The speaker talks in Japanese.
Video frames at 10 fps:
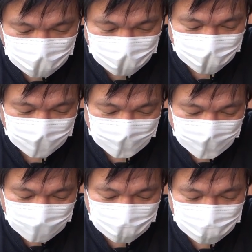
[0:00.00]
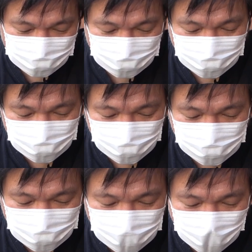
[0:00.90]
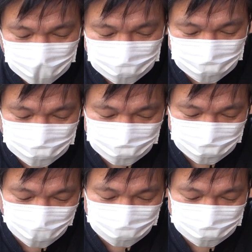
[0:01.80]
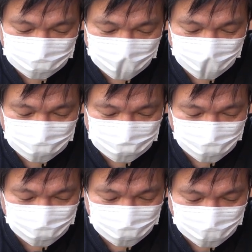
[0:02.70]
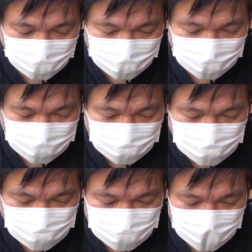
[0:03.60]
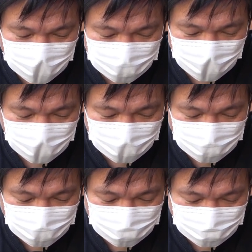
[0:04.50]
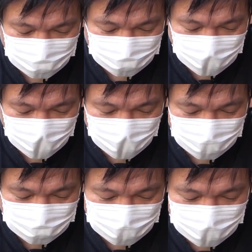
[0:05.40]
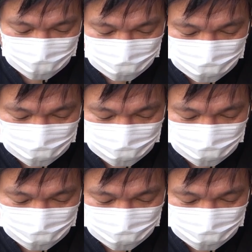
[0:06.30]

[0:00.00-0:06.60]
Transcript: はいじゃあ13時15分ねちょうど今から2分前ぐらいに